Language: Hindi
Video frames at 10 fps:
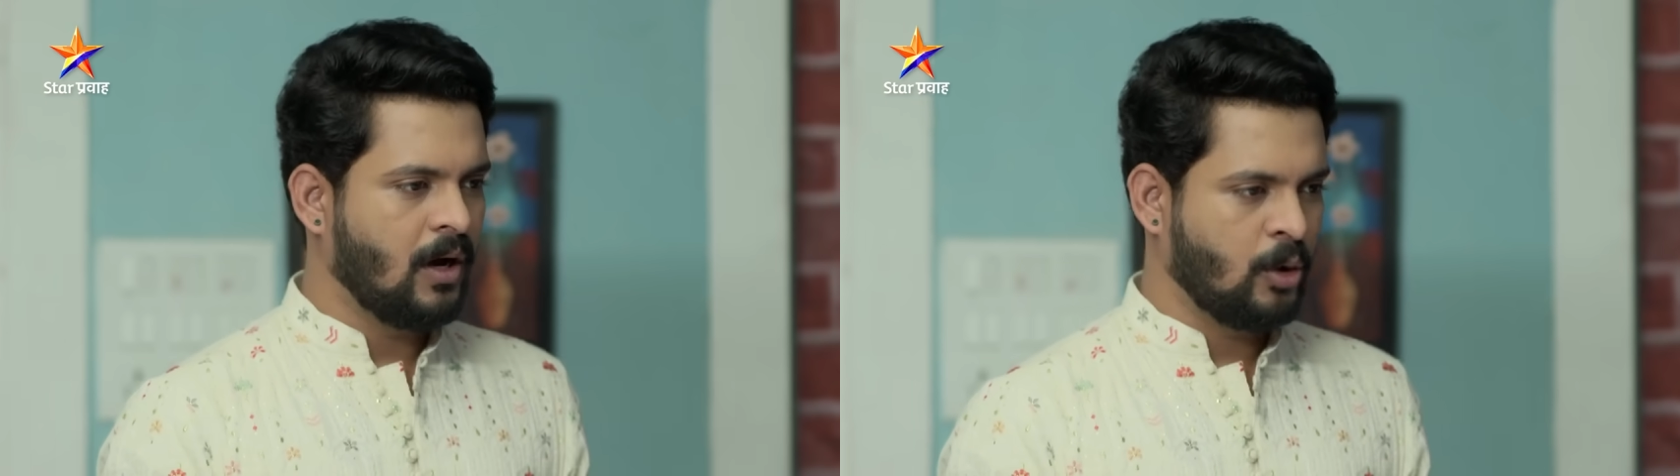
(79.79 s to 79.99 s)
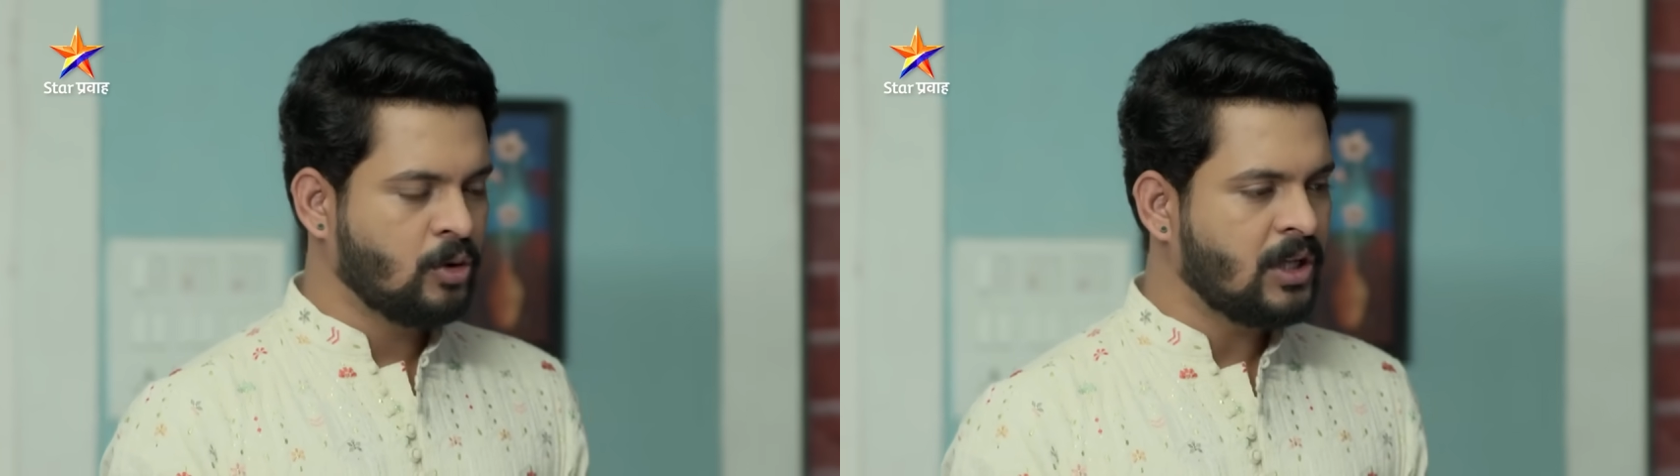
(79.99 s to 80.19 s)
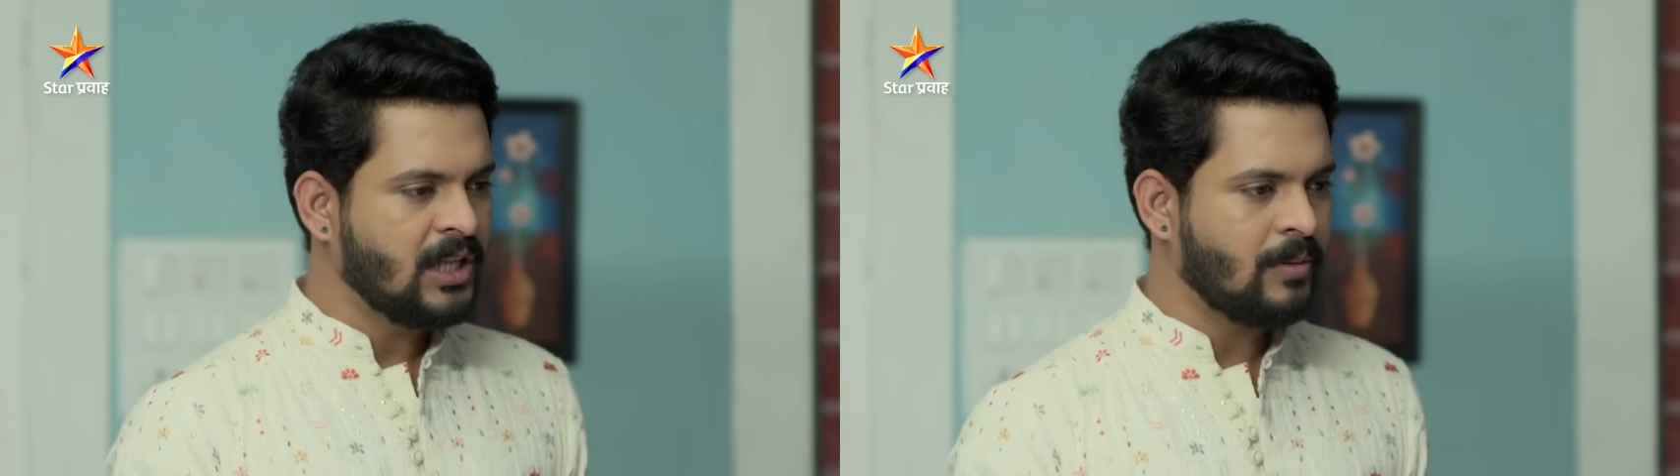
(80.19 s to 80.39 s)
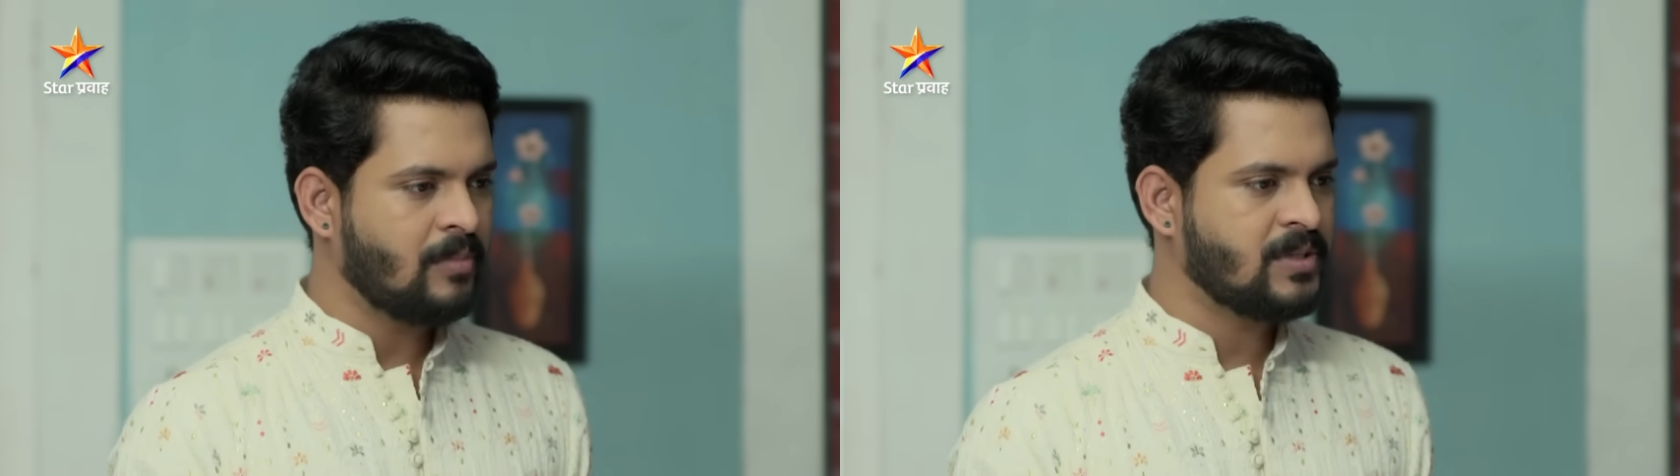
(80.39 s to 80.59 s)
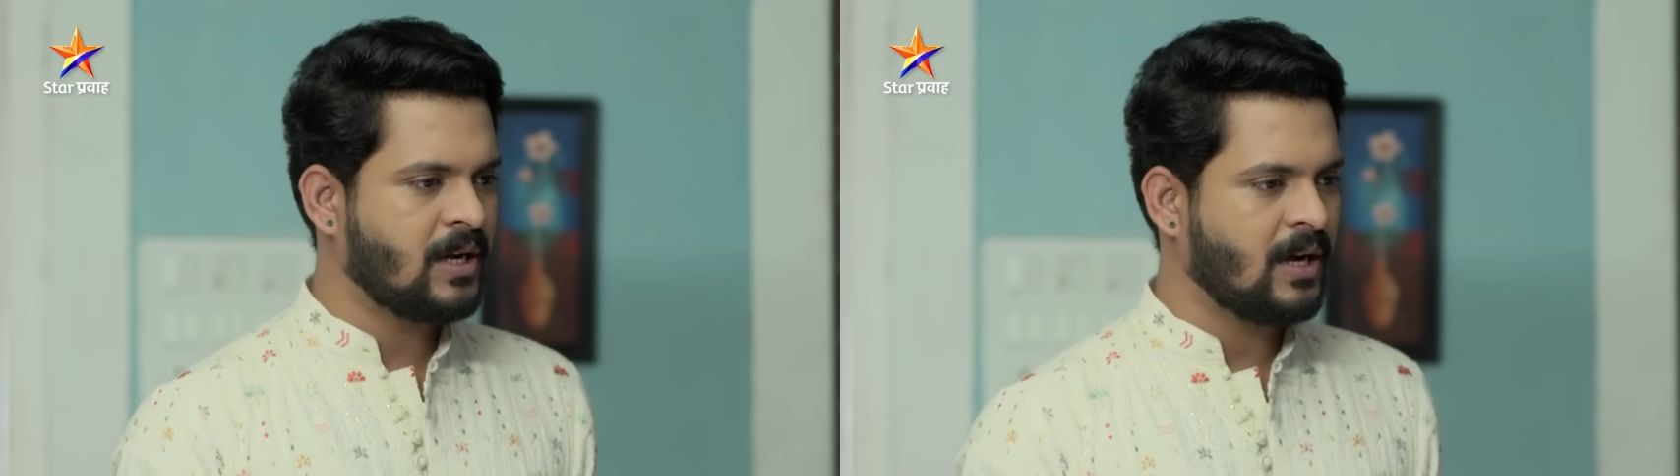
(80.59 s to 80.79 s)
अरुंधती
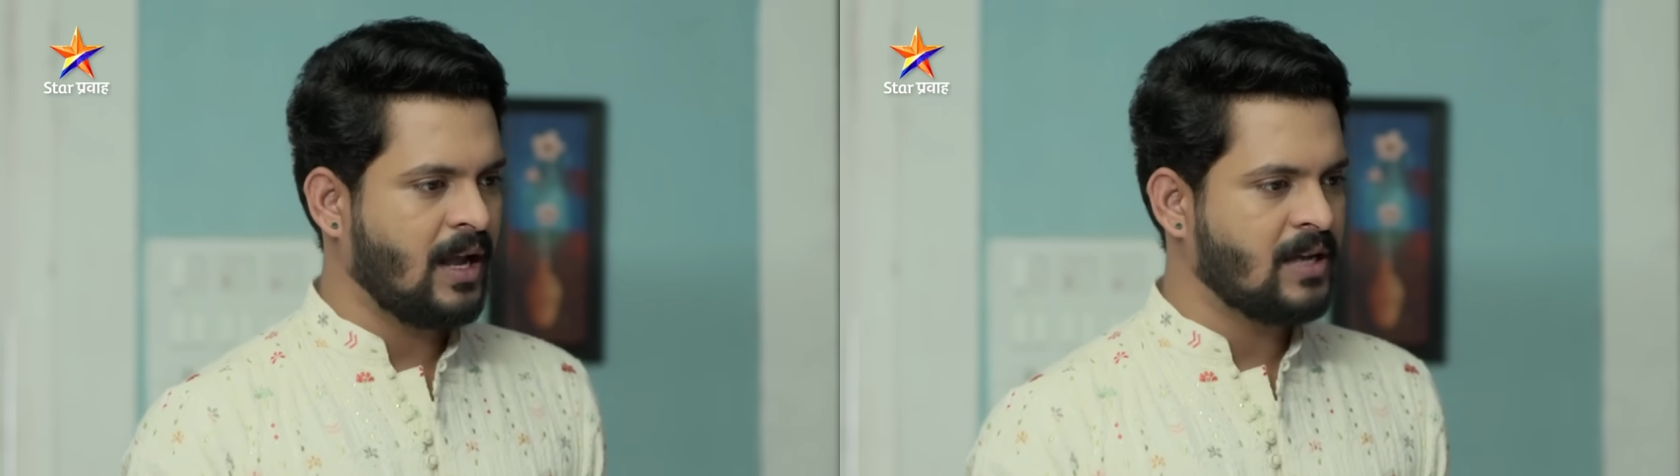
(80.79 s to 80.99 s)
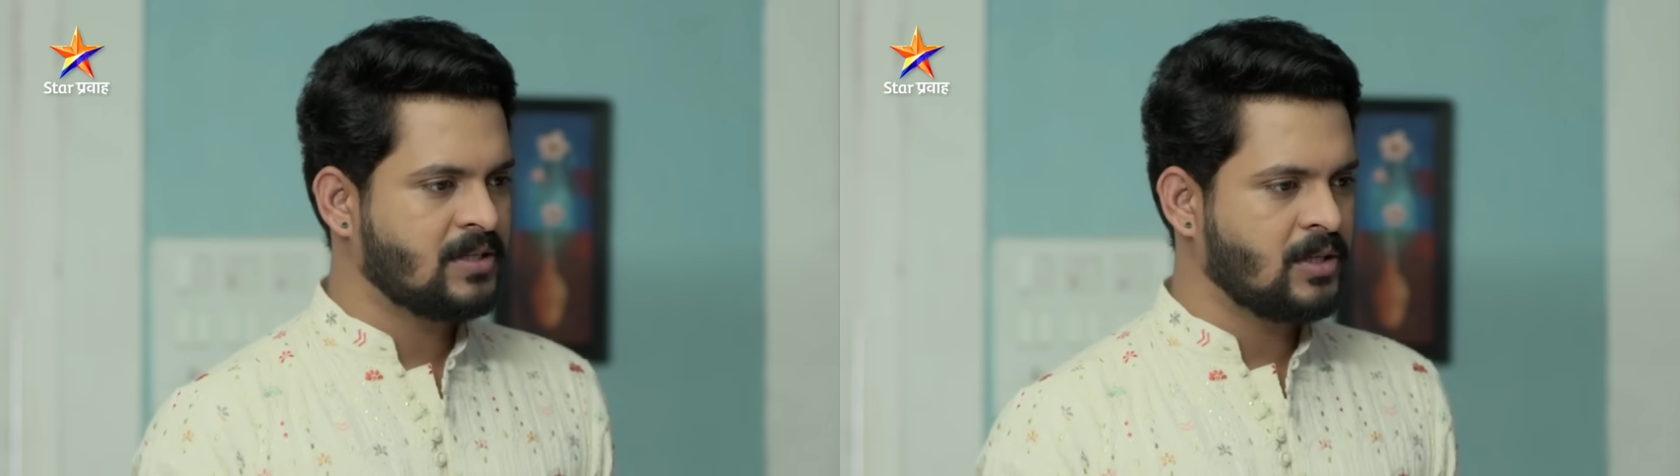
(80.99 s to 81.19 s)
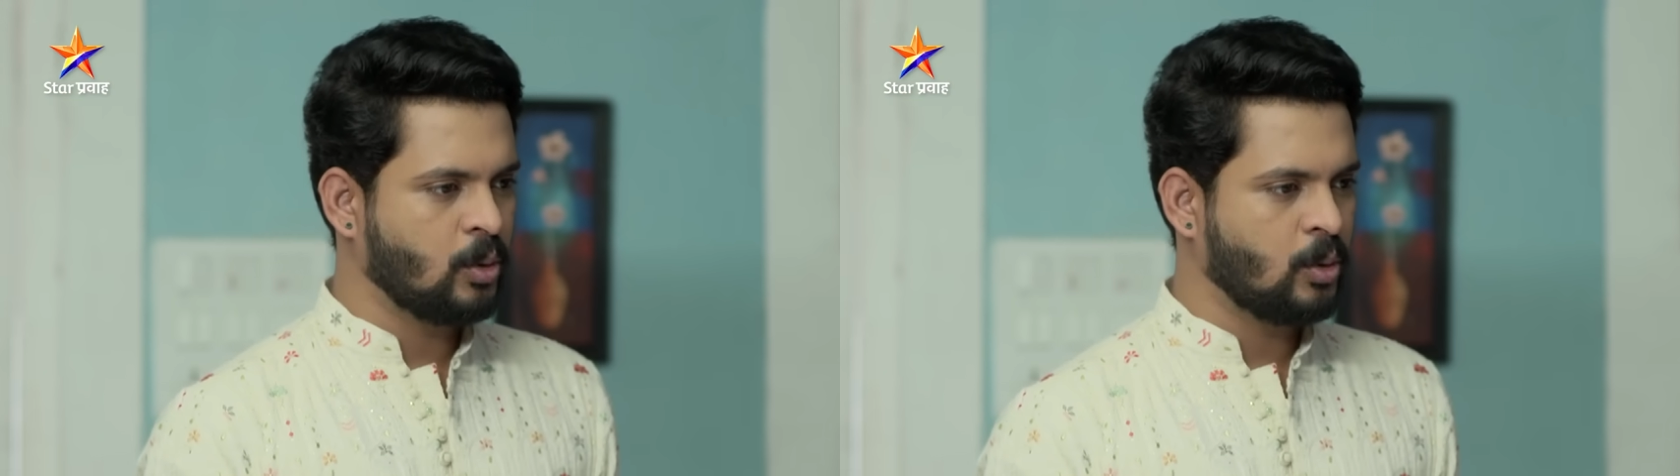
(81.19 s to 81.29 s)
क्लास च